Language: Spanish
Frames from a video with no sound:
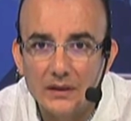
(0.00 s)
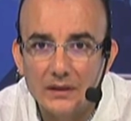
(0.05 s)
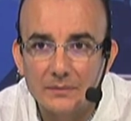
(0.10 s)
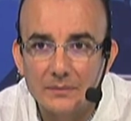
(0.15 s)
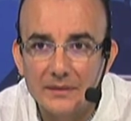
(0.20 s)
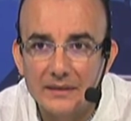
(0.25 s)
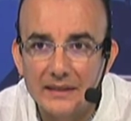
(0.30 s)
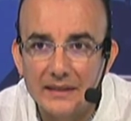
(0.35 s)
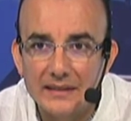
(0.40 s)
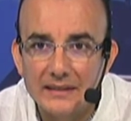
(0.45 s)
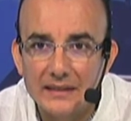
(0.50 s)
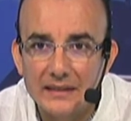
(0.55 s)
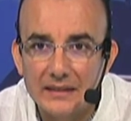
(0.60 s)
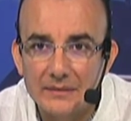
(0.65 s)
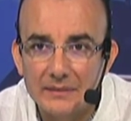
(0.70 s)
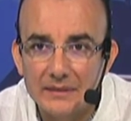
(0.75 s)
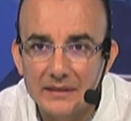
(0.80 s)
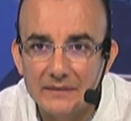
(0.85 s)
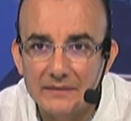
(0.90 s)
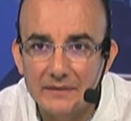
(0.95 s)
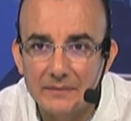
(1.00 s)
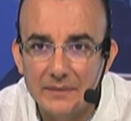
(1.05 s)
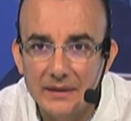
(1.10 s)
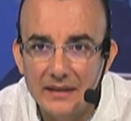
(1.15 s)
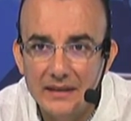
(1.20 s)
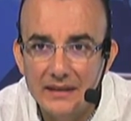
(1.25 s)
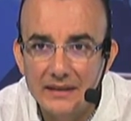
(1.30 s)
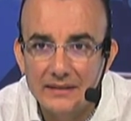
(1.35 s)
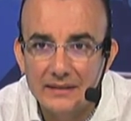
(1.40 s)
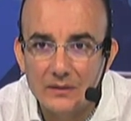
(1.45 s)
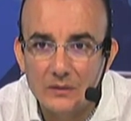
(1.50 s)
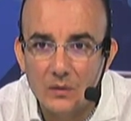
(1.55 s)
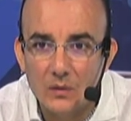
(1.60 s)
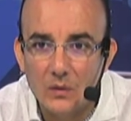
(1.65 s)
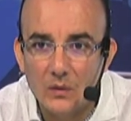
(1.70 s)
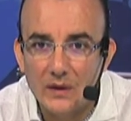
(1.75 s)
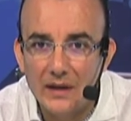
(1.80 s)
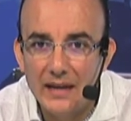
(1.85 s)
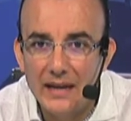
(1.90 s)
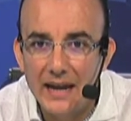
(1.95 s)
especialista en temas de familia,
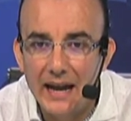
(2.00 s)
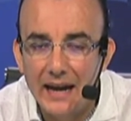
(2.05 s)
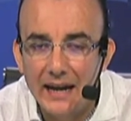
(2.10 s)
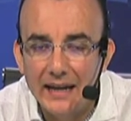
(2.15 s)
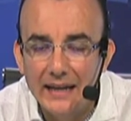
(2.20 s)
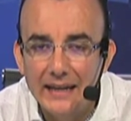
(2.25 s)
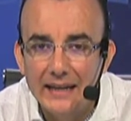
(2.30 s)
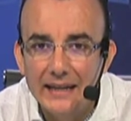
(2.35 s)
psicología.